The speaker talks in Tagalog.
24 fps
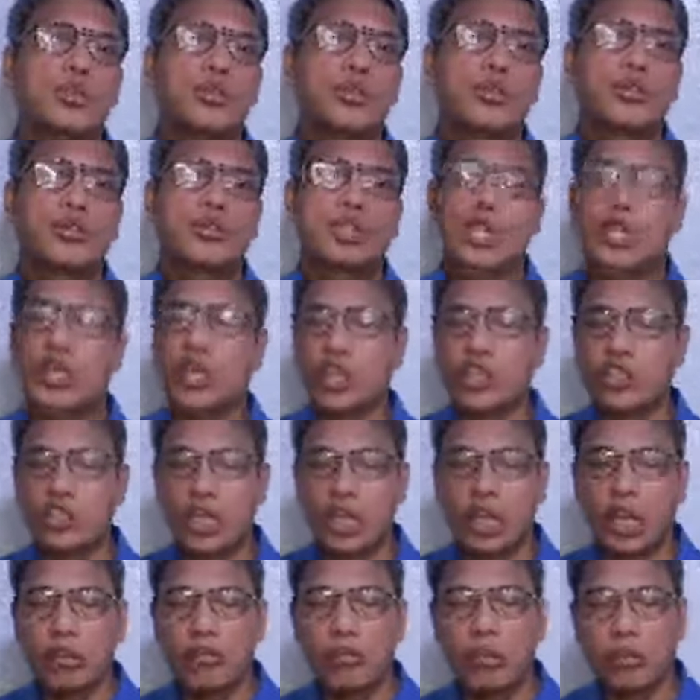sa iglesia
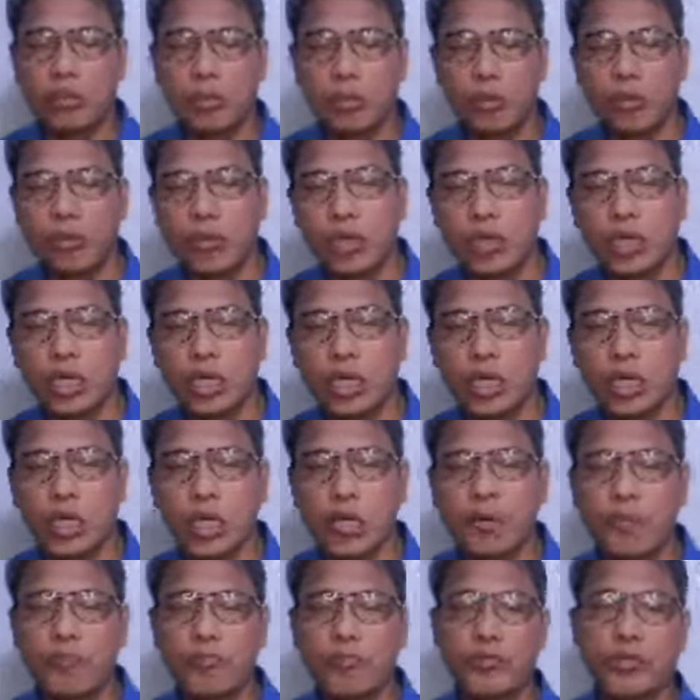namin pong
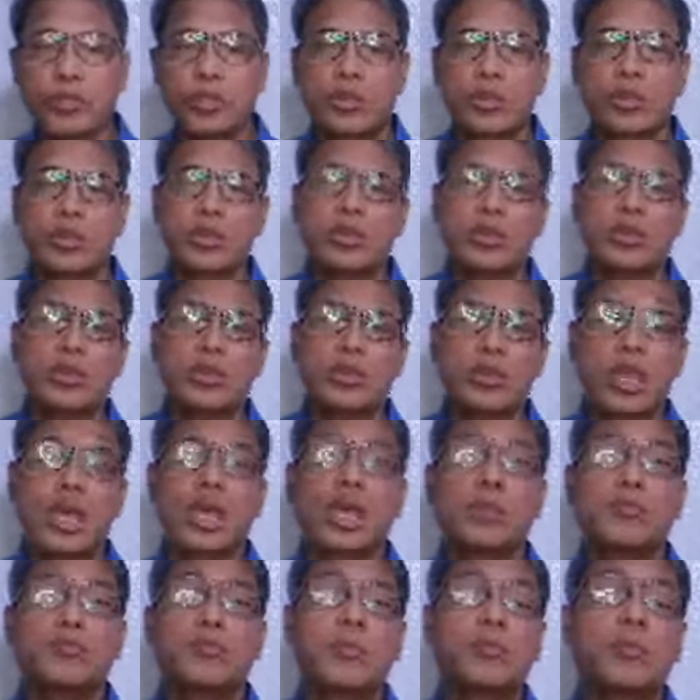uh,
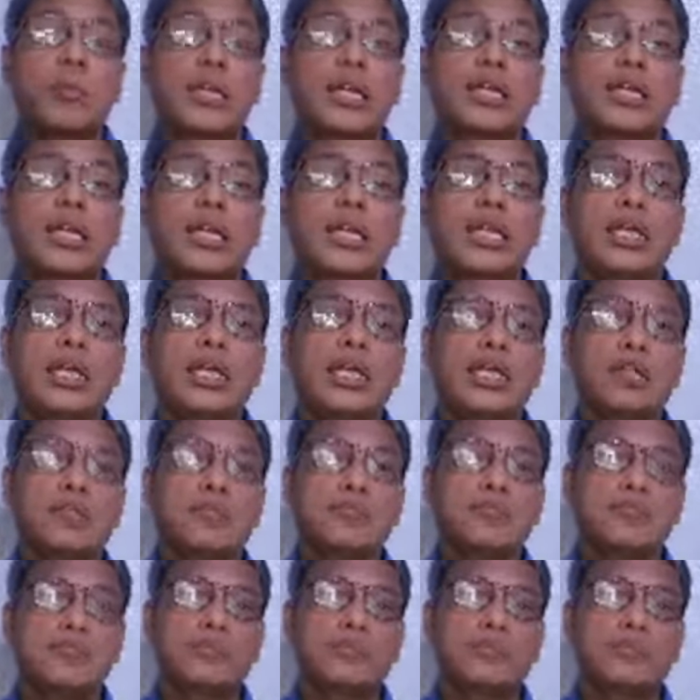laging pong pinanggalingan.